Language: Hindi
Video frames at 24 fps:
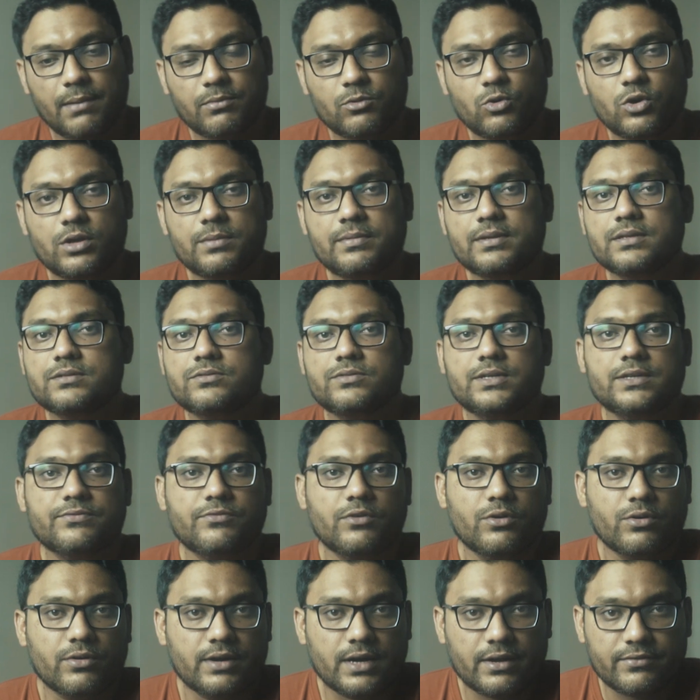आप कोई भी स्ट्रीट
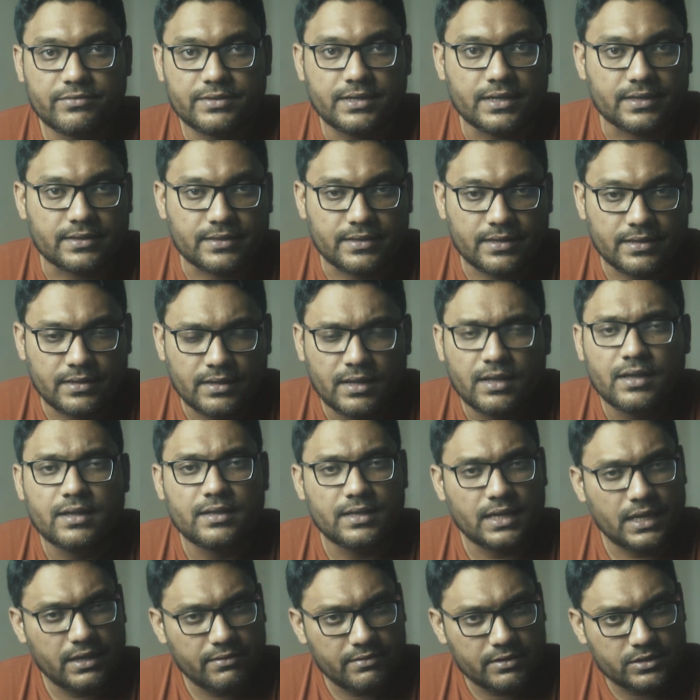फोटोग्राफ देखते हैं
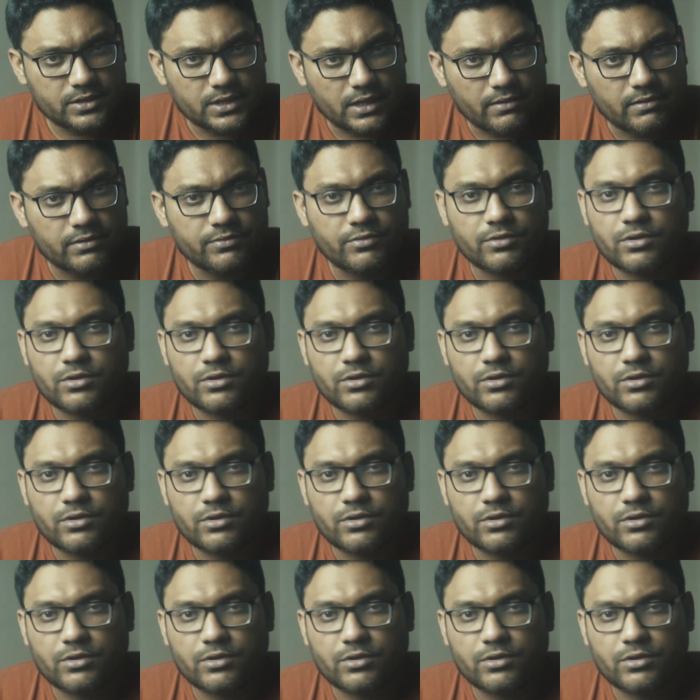या इवन ट्रैवल